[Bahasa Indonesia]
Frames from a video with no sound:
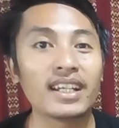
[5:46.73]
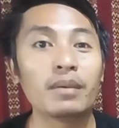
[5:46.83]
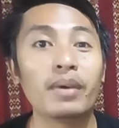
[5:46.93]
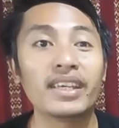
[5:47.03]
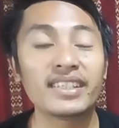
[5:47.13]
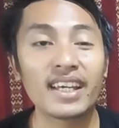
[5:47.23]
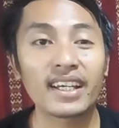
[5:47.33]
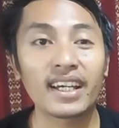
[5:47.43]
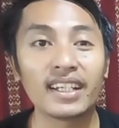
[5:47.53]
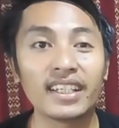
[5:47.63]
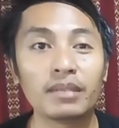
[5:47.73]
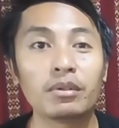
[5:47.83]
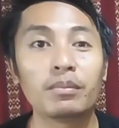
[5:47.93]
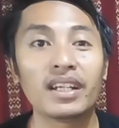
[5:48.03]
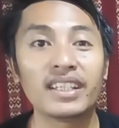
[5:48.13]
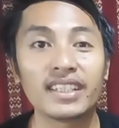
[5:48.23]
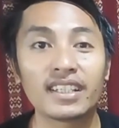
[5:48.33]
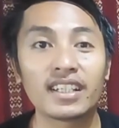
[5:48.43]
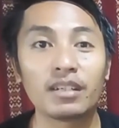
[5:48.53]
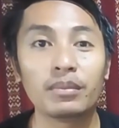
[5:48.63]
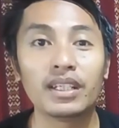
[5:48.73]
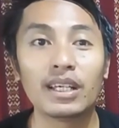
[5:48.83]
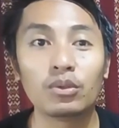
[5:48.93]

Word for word: ada baiknya kalian membaliknya terlebih